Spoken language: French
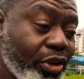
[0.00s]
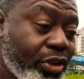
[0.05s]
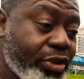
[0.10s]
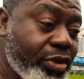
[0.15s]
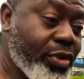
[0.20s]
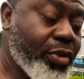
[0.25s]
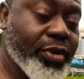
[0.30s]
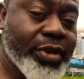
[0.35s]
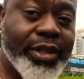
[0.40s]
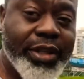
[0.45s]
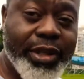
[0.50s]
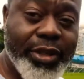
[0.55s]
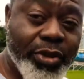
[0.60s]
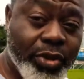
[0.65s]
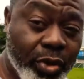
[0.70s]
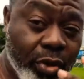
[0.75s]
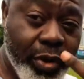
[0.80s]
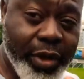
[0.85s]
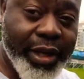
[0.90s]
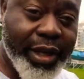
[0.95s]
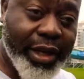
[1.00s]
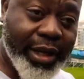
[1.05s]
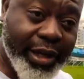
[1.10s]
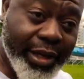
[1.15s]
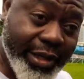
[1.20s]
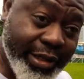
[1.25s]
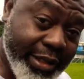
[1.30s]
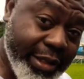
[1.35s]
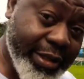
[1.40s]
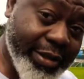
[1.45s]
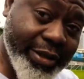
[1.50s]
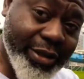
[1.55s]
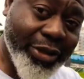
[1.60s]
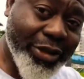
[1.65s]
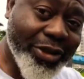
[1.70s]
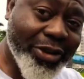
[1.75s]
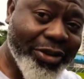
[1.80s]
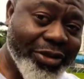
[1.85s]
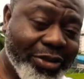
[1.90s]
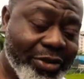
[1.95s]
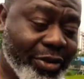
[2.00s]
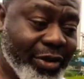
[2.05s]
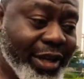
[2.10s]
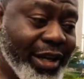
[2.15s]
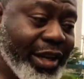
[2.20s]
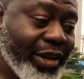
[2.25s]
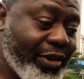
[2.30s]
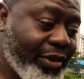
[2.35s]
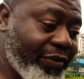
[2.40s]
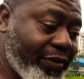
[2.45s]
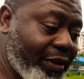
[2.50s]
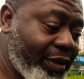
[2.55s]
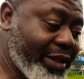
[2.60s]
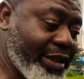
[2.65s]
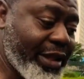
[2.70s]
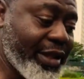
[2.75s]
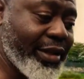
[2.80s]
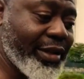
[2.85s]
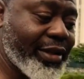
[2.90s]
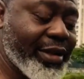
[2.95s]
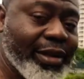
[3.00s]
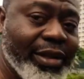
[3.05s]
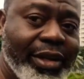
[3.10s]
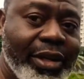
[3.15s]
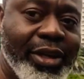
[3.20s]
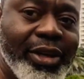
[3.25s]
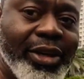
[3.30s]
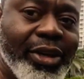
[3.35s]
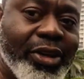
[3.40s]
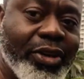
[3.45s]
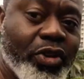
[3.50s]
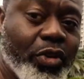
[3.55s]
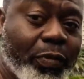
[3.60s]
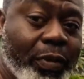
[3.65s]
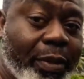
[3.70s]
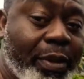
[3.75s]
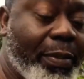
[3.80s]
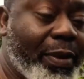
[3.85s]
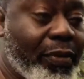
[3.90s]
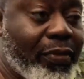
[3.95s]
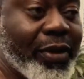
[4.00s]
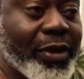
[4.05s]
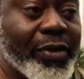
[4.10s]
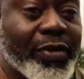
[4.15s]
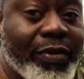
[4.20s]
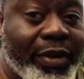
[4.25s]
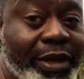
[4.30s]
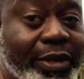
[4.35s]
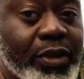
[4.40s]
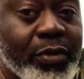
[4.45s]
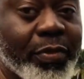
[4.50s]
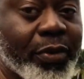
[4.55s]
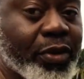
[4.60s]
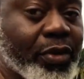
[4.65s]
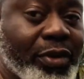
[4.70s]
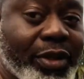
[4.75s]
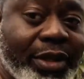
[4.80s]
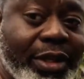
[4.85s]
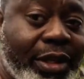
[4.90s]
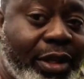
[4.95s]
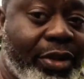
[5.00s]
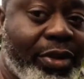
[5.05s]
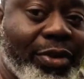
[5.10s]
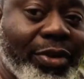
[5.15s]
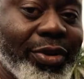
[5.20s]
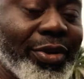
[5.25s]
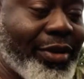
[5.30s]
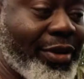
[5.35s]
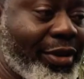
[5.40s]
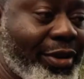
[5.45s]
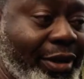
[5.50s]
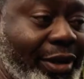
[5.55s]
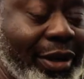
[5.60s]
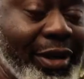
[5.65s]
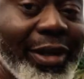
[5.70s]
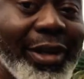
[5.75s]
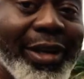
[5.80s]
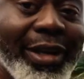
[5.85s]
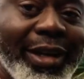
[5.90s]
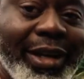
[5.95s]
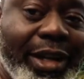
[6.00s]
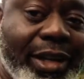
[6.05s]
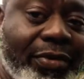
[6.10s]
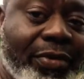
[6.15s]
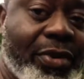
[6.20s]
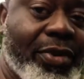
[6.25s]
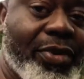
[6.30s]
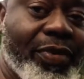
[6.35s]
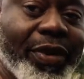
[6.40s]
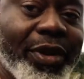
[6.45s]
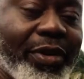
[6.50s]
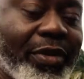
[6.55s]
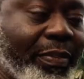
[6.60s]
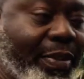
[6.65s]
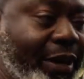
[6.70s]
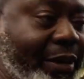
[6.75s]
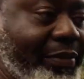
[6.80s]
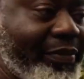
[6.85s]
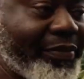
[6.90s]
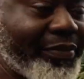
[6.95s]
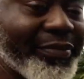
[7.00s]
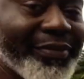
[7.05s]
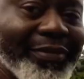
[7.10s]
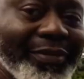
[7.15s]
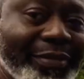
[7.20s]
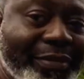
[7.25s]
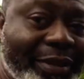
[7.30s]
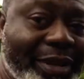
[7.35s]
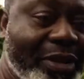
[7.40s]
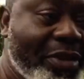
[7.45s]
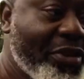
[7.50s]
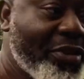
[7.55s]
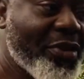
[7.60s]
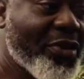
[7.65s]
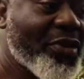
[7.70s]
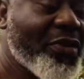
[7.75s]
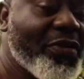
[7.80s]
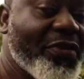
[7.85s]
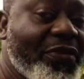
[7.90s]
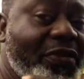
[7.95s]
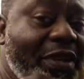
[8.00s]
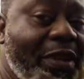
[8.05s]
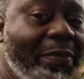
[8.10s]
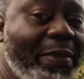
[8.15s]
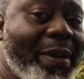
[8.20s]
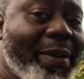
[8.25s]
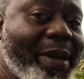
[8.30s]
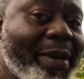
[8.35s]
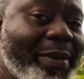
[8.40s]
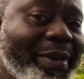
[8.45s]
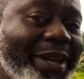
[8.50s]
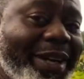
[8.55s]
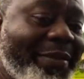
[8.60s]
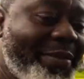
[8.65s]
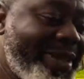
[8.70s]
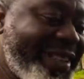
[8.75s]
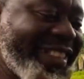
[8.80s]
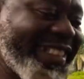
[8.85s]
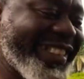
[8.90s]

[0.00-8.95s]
ce côté, ce regard, ce regard enfantin, nous permet parfois de voir des opportunités que les yeux ne verront pas. Donc ne vous fiez pas ma barbe.